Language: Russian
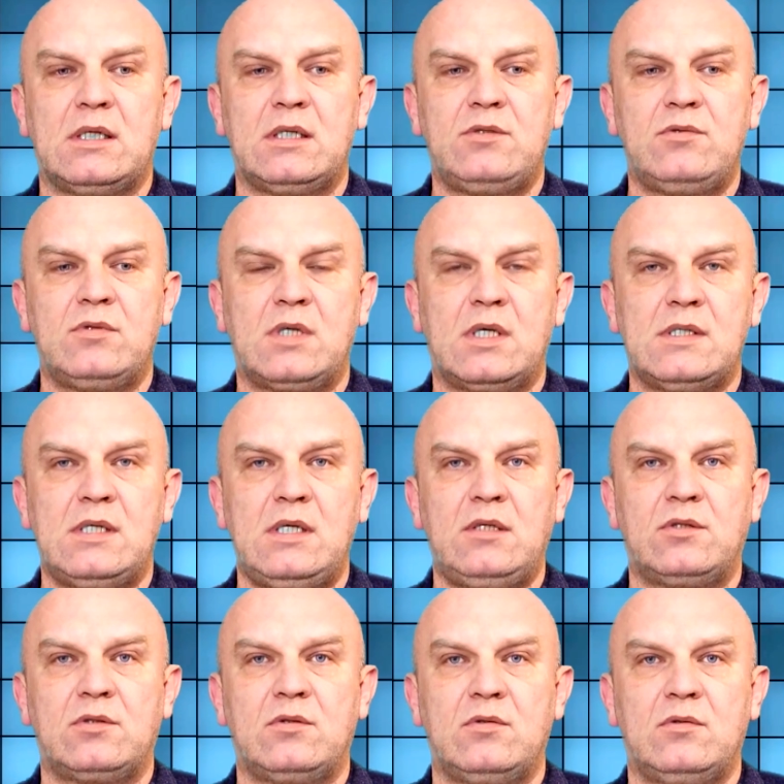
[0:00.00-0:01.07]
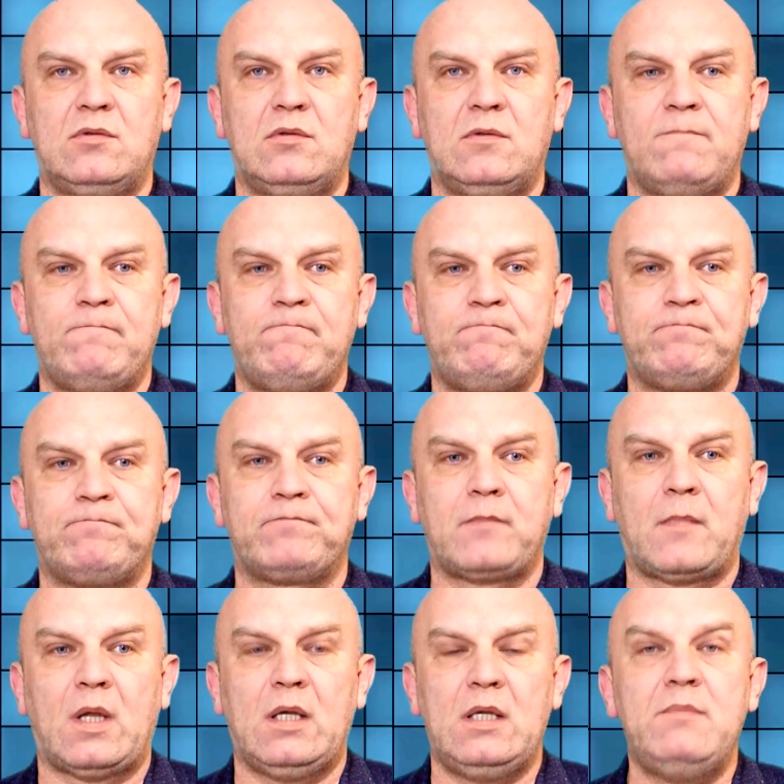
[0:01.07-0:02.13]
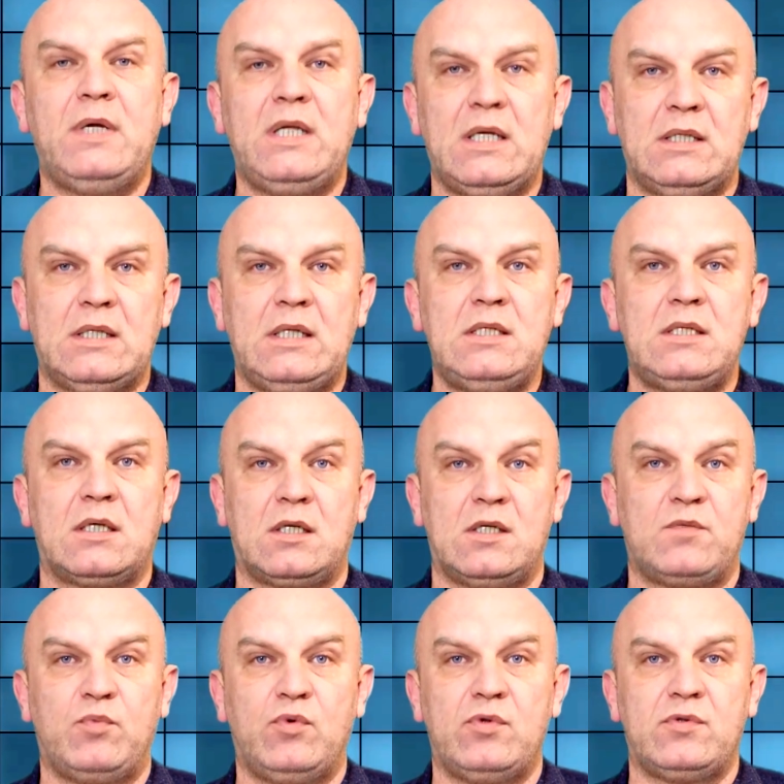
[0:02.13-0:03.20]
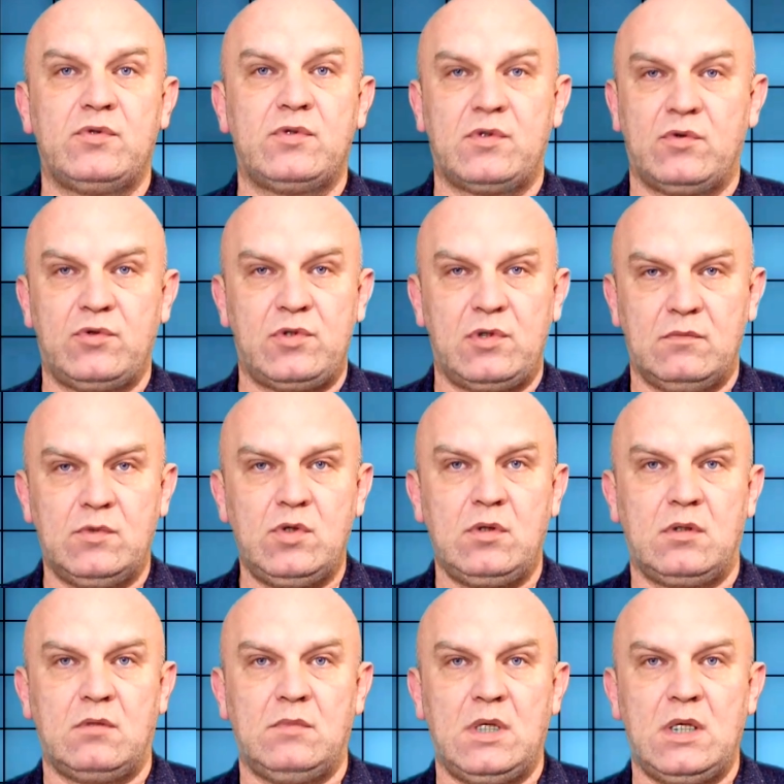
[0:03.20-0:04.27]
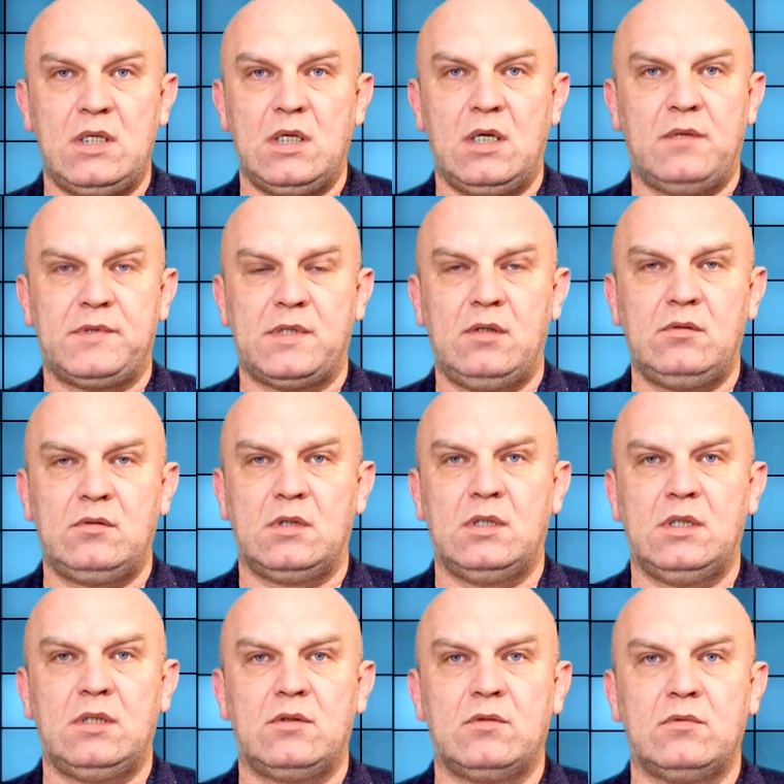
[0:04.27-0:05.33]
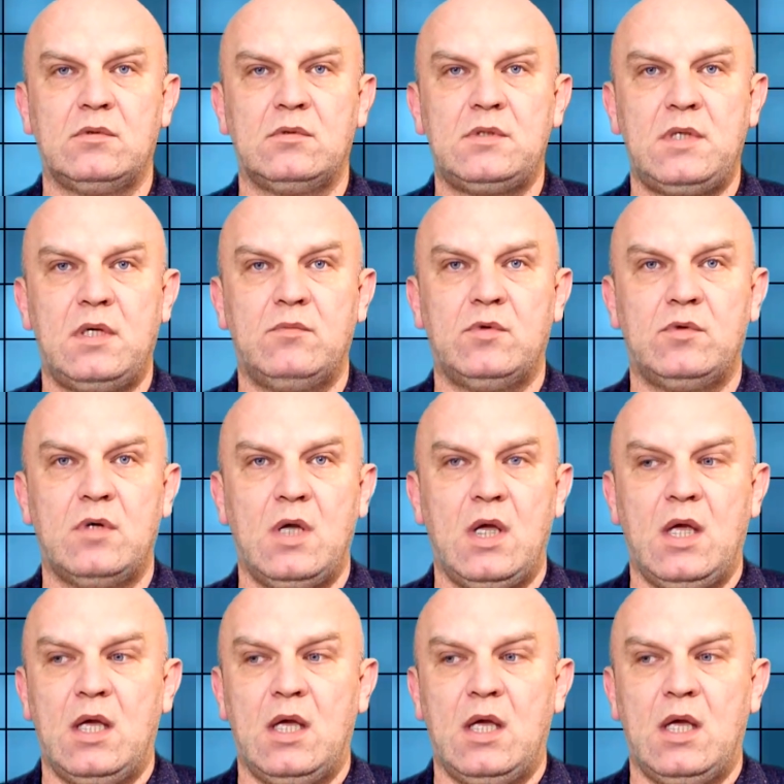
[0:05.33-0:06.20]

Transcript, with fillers: хочу сказать, что и моя аналитика используется очень многими, и я абсолютно на эту тему